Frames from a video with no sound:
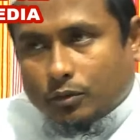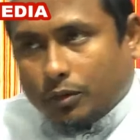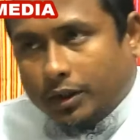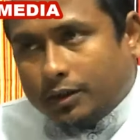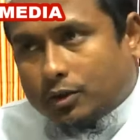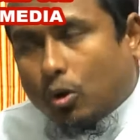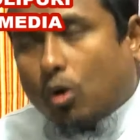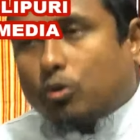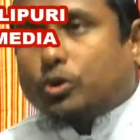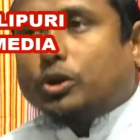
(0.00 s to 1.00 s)
উনি
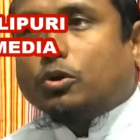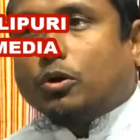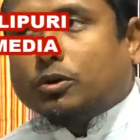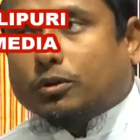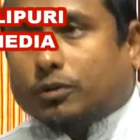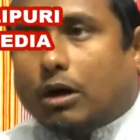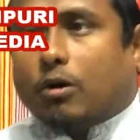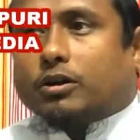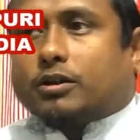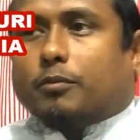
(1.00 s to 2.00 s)
স্বঘোষিত
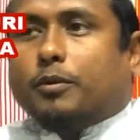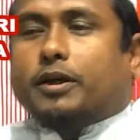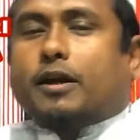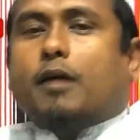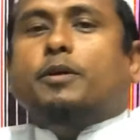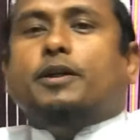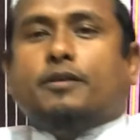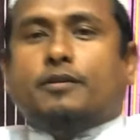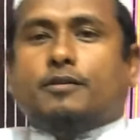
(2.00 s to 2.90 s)
দাওয়াত তাবলিগের আমির